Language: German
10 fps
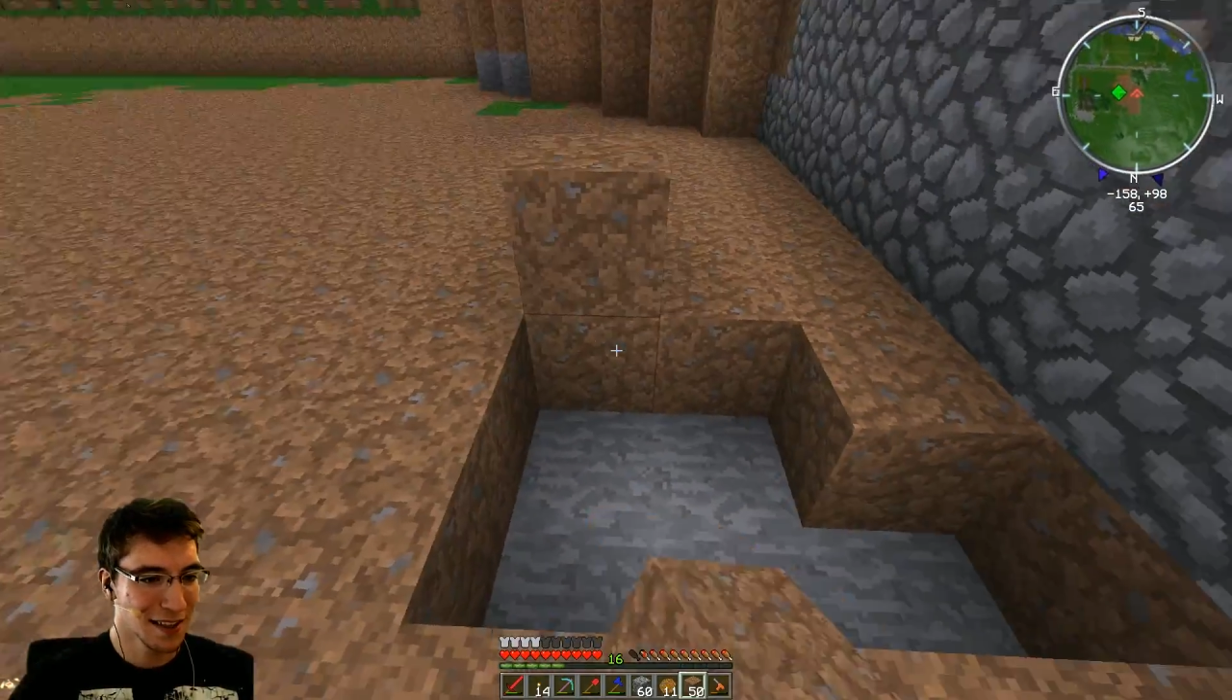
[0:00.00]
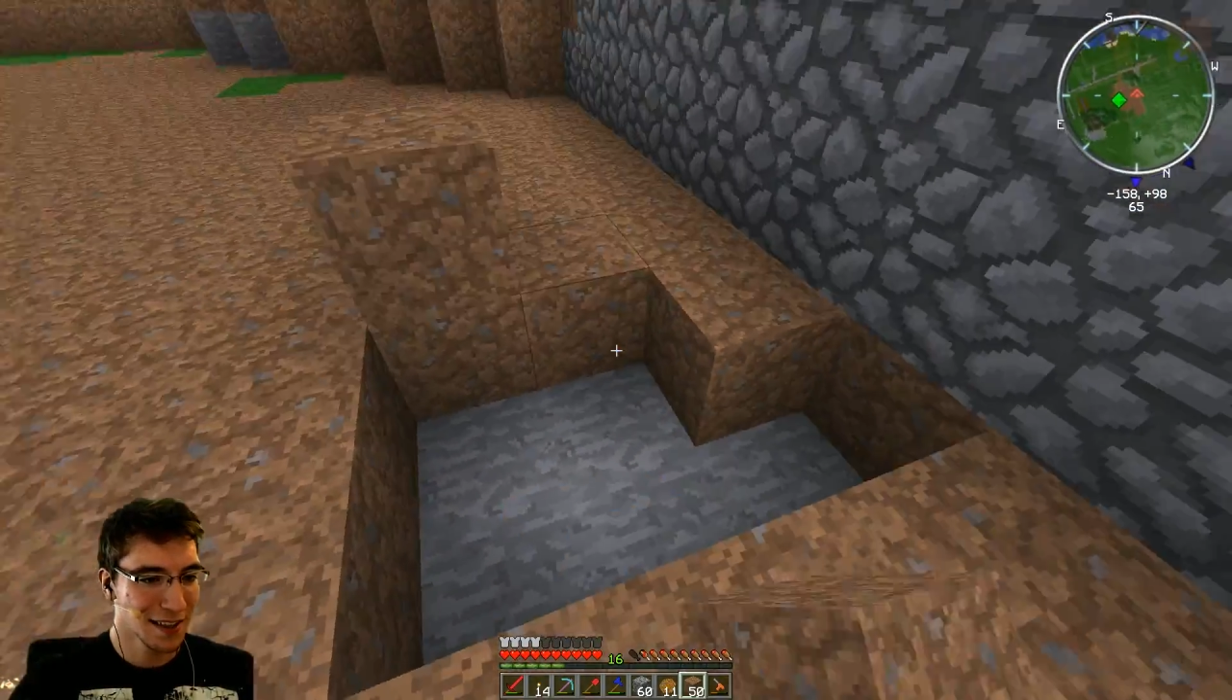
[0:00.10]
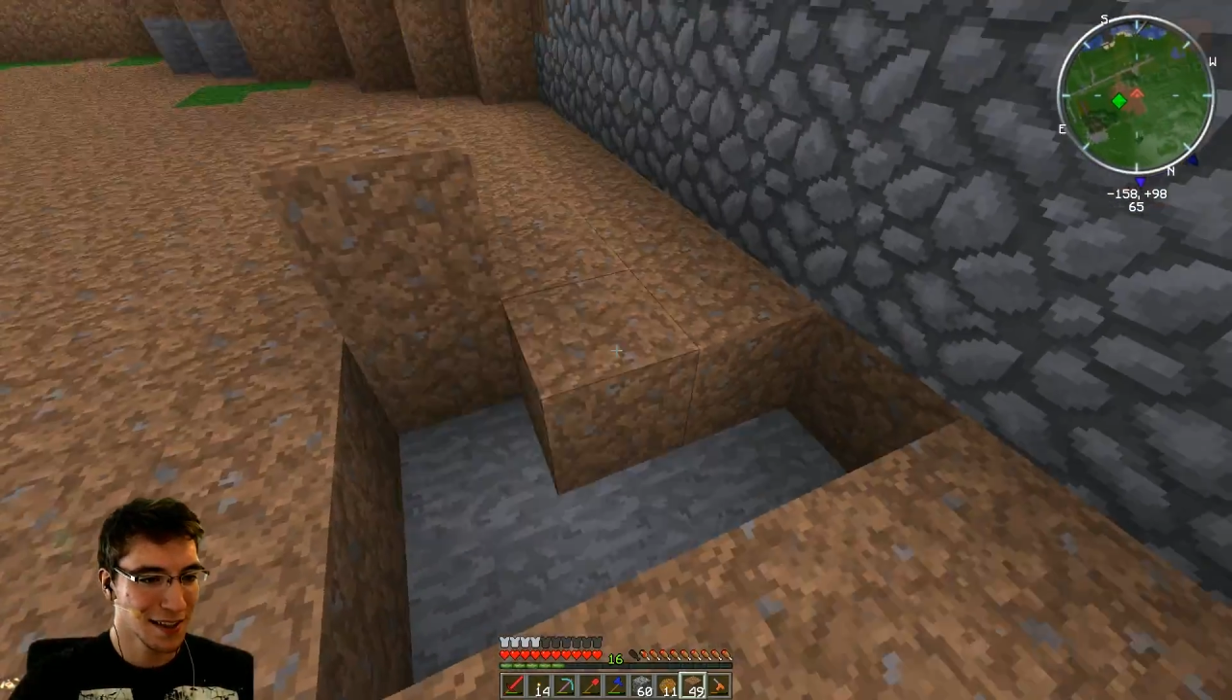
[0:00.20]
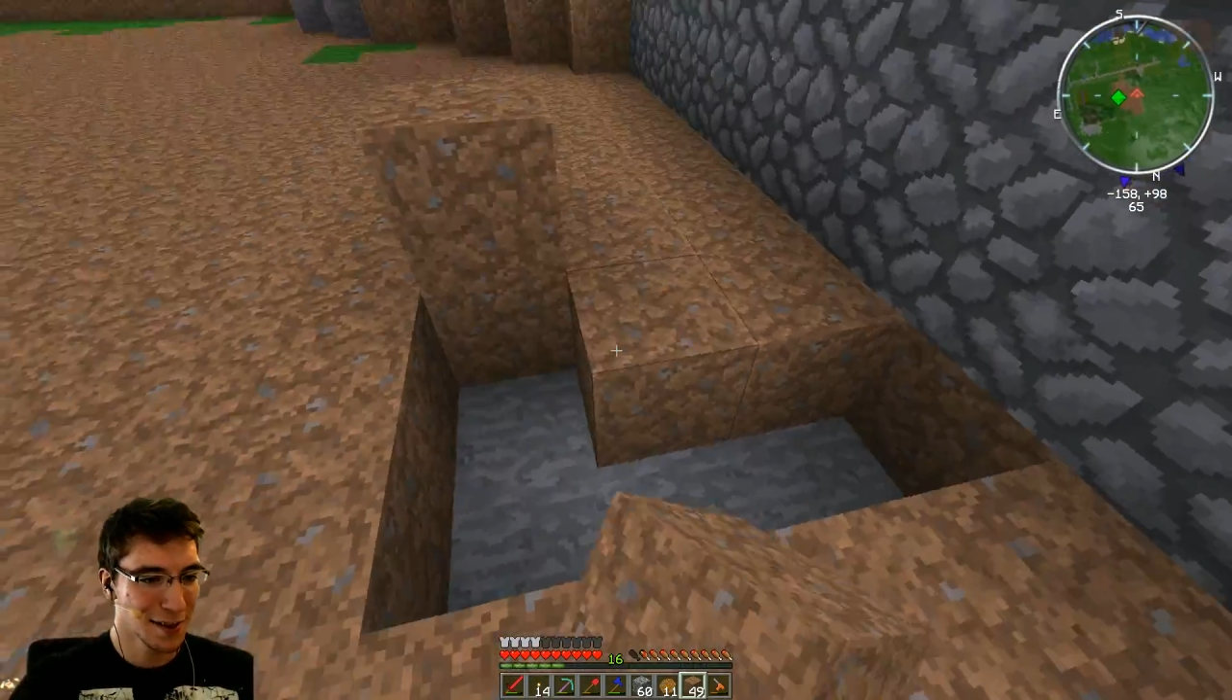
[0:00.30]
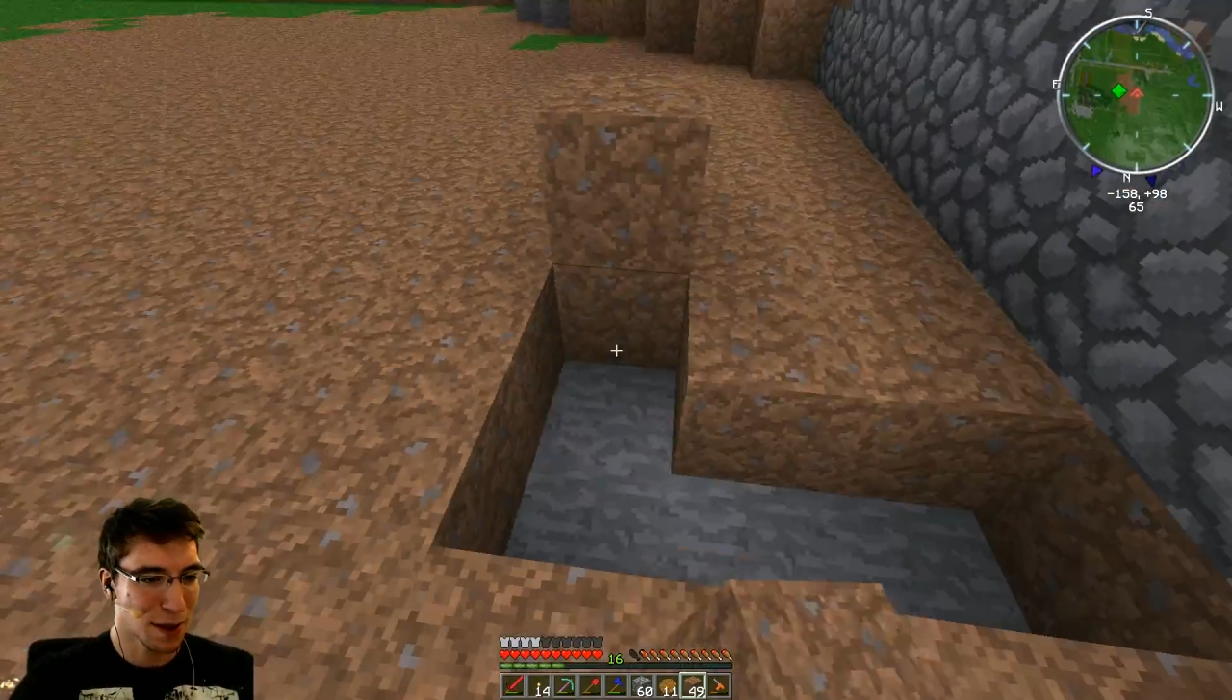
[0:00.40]

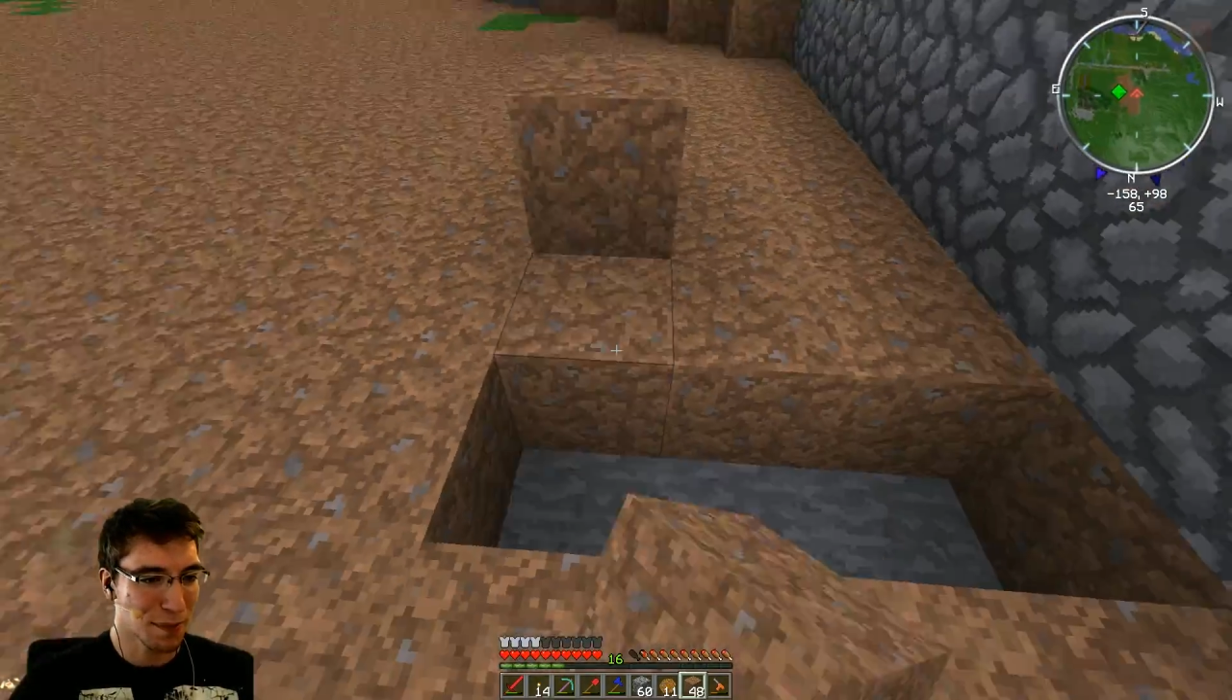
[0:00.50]
Das sieht so